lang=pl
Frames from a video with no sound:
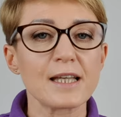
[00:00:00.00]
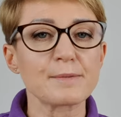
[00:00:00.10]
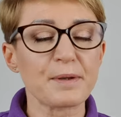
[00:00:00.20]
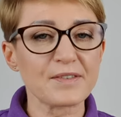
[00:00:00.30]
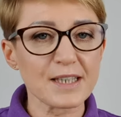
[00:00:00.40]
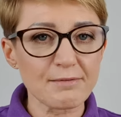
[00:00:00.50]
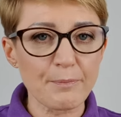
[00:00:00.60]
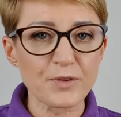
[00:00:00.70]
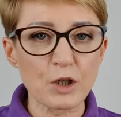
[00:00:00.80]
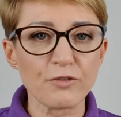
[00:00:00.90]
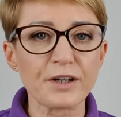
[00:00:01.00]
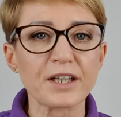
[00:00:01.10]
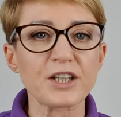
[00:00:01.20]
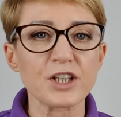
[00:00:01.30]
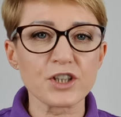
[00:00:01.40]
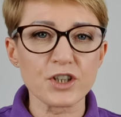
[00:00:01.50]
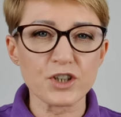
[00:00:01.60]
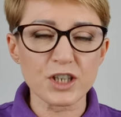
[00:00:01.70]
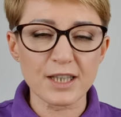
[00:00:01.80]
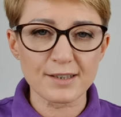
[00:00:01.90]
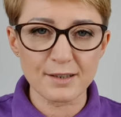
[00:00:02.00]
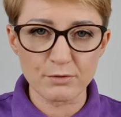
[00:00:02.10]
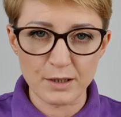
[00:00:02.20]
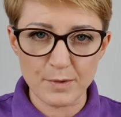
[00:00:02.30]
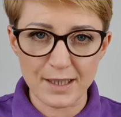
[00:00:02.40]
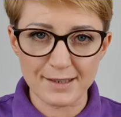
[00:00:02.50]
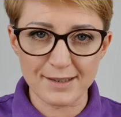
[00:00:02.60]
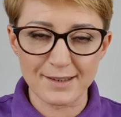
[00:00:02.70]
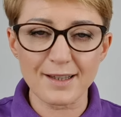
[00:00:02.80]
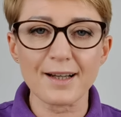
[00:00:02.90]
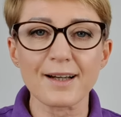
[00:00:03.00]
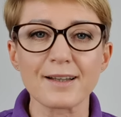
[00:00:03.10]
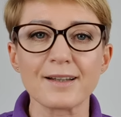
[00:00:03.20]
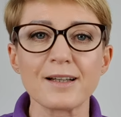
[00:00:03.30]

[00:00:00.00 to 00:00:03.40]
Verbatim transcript: Sprawdzałam, te kuferek jeszcze dzisiaj są na magazynie, ale